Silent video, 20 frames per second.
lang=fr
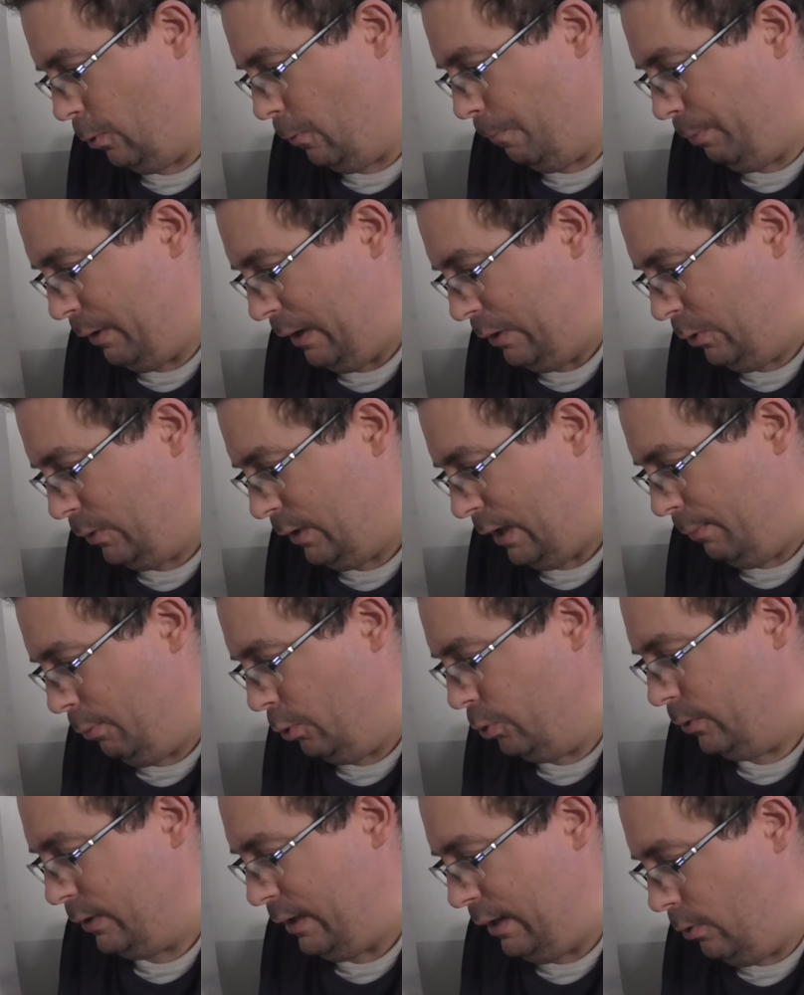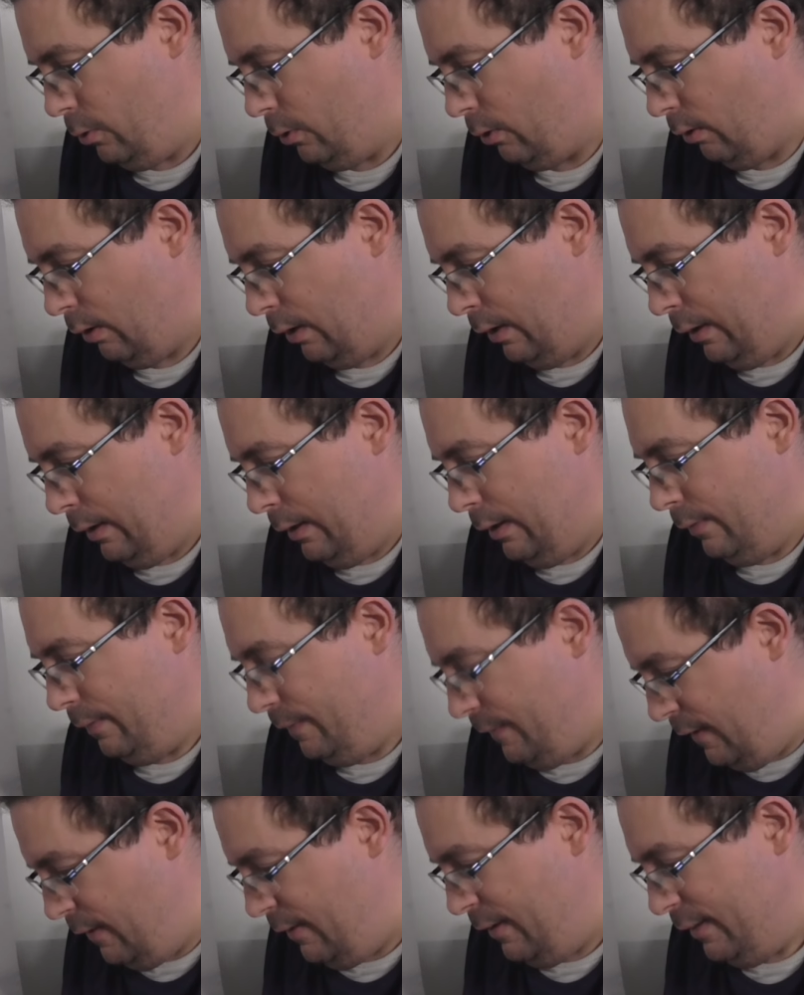auprès notamment de Guy Lux,
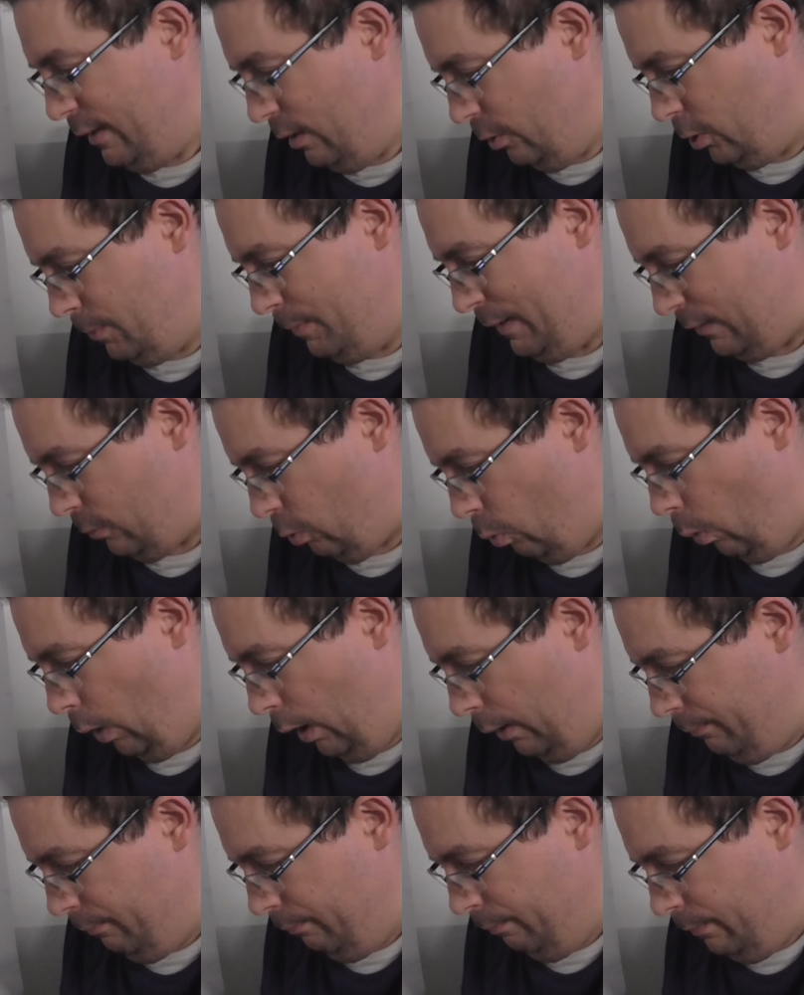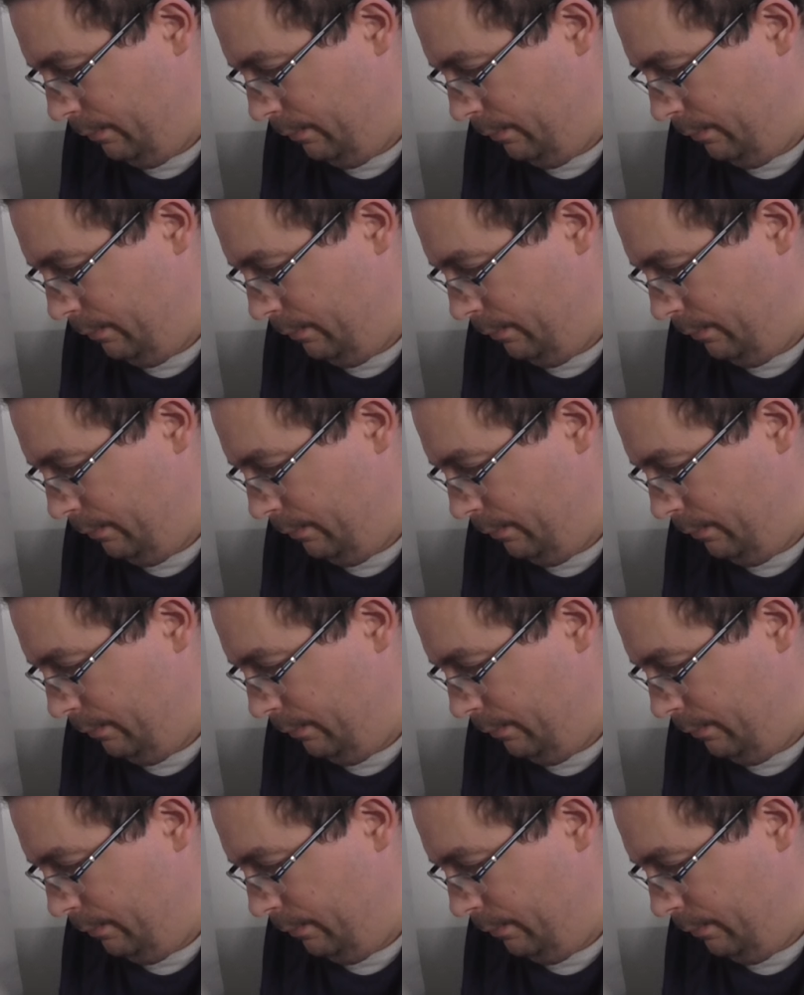décédé en 2003.